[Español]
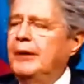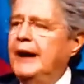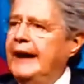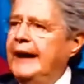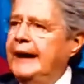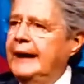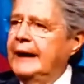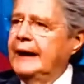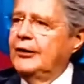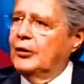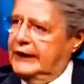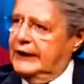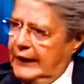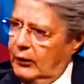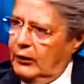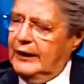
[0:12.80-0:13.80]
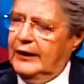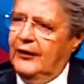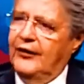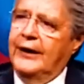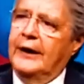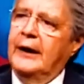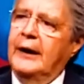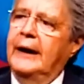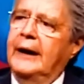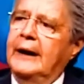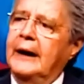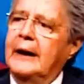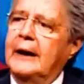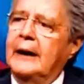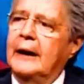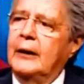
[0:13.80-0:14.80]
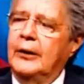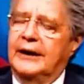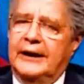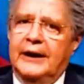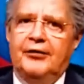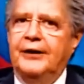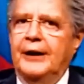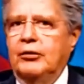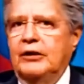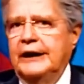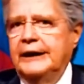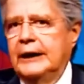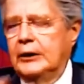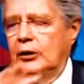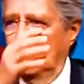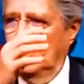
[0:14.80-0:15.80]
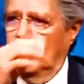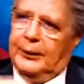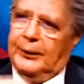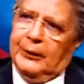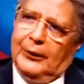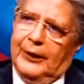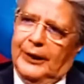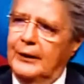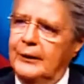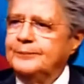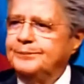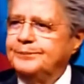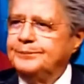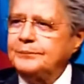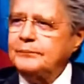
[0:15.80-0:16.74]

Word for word: Mire, yo tengo que decirle algo, Estefi, a usted y a todos los ecuatorianos.